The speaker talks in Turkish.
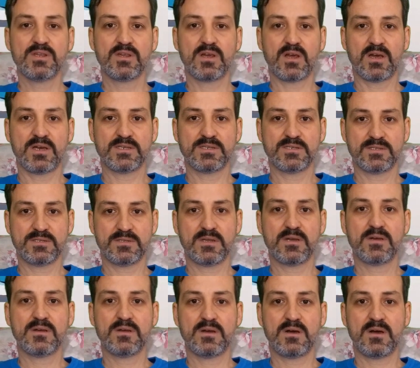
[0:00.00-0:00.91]
İkinci
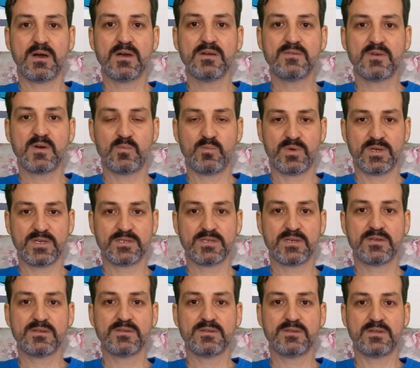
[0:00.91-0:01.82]
hasta
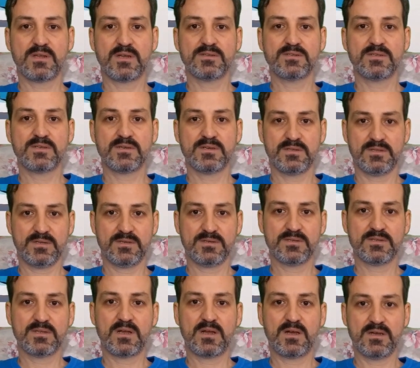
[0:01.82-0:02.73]
hayvan pazarından
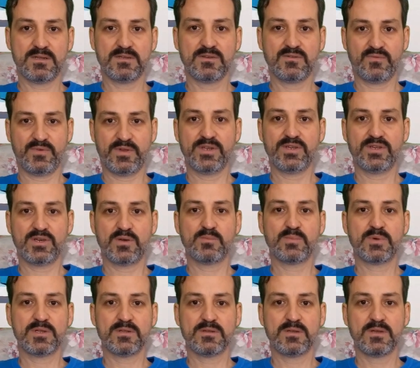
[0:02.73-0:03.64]
sıklıkla
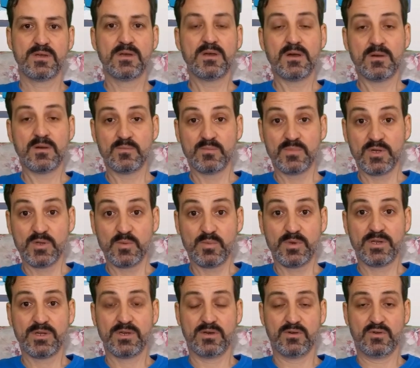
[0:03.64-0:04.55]
alışveriş yapan
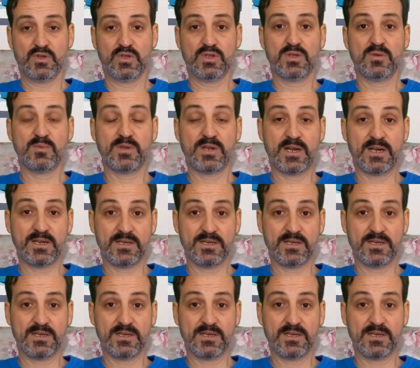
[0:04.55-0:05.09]
61